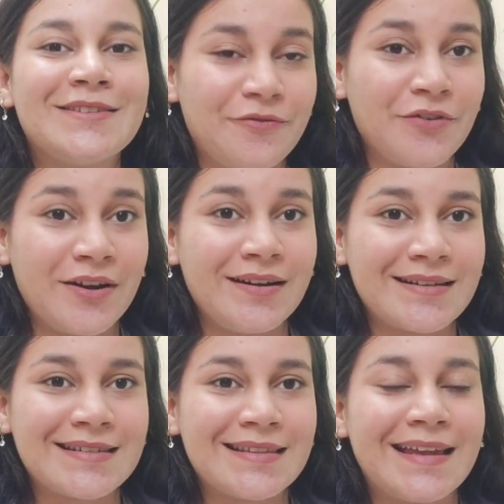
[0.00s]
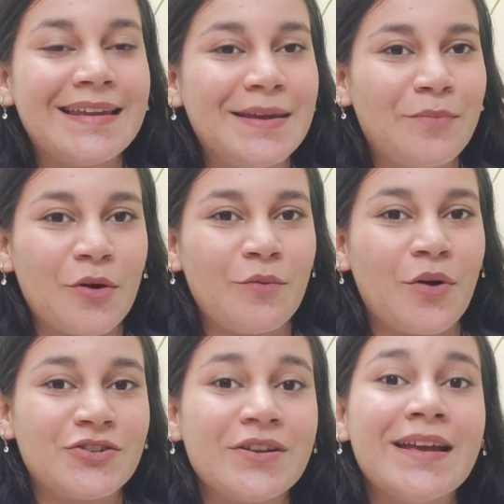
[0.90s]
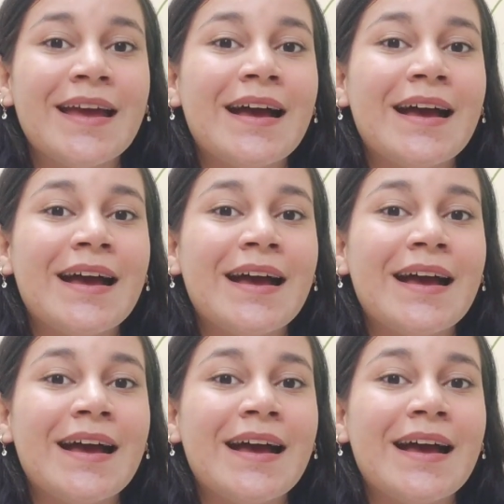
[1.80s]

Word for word: इफ़ यू आर इंटरेस्टेड देन कीप ऑन वॉचिंग